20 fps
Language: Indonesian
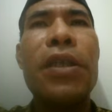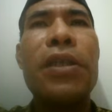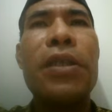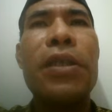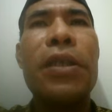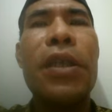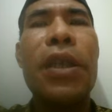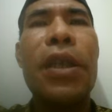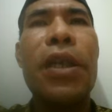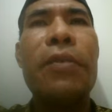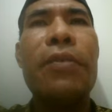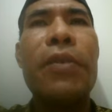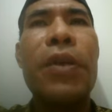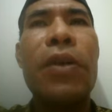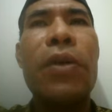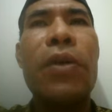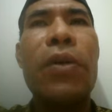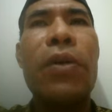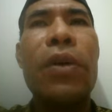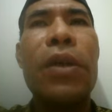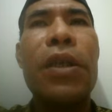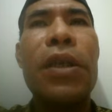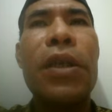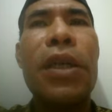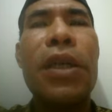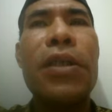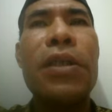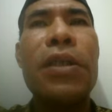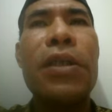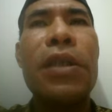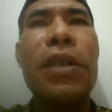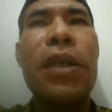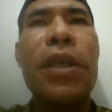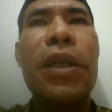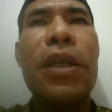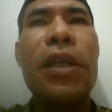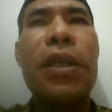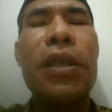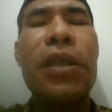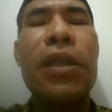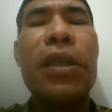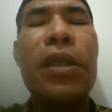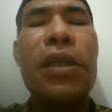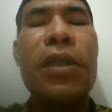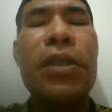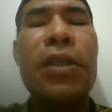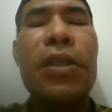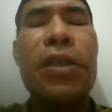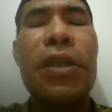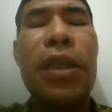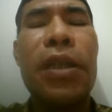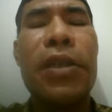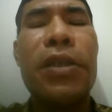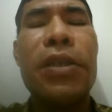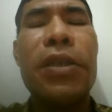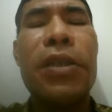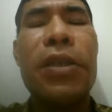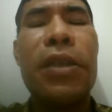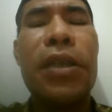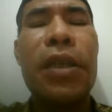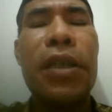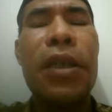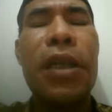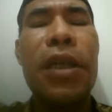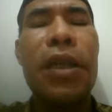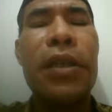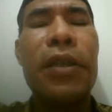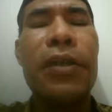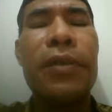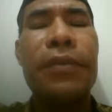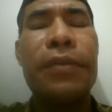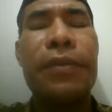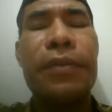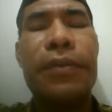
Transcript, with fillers: setelah berkoordinasi dengan instansi terkait.